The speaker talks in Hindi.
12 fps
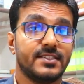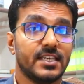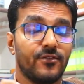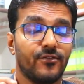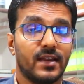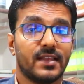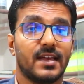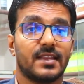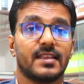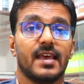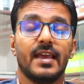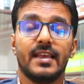अच्छा वर्क
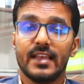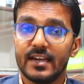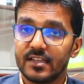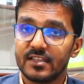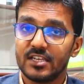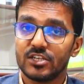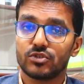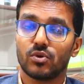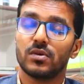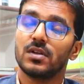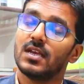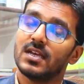करता है किडनी
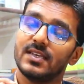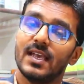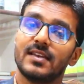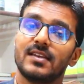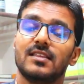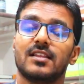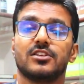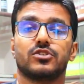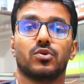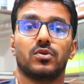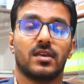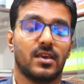स्टोन या रीनल
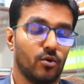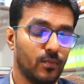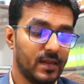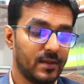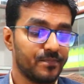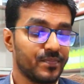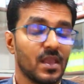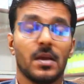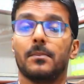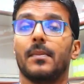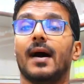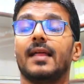स्टोन के ऊपर
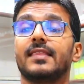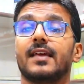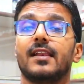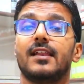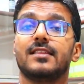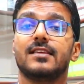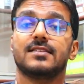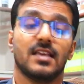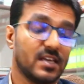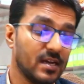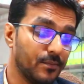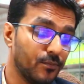बात कर लेते हैं इसके
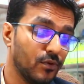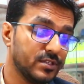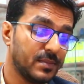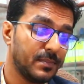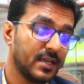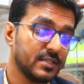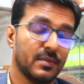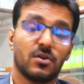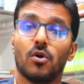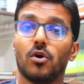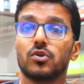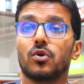कंपोजिशन में कि इसमें
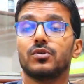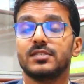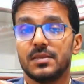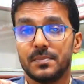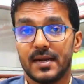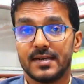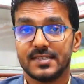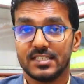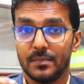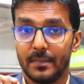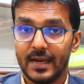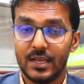कौन कौन सी
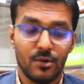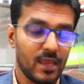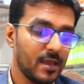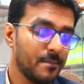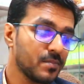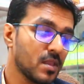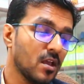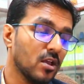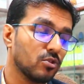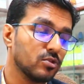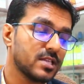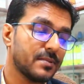मेडिसिन मिली हुई है
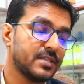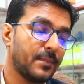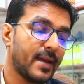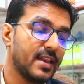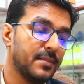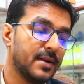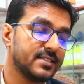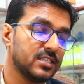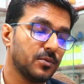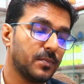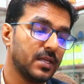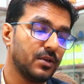तो सबसे पहली मेडिसिन
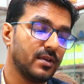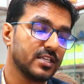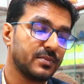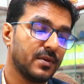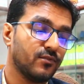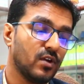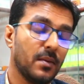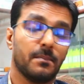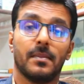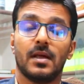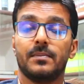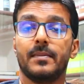जो पड़ी हुई है इसमें वह है
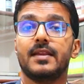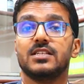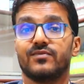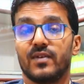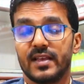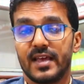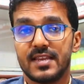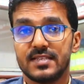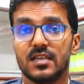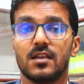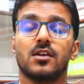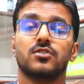बल्बेरिस
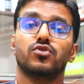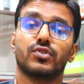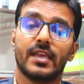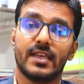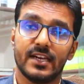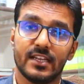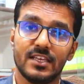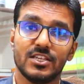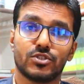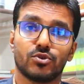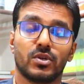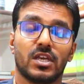वलगेरिस जो कि किडनी
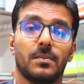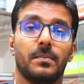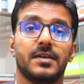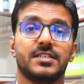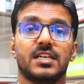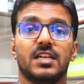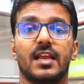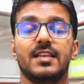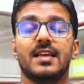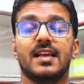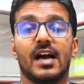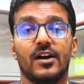स्टोन के पेशेंट के
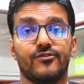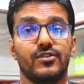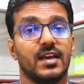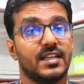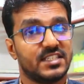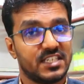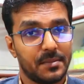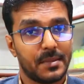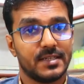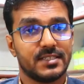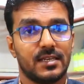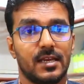लिए काफ़ी अच्छी
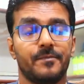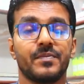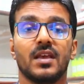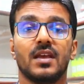मेडिसिन है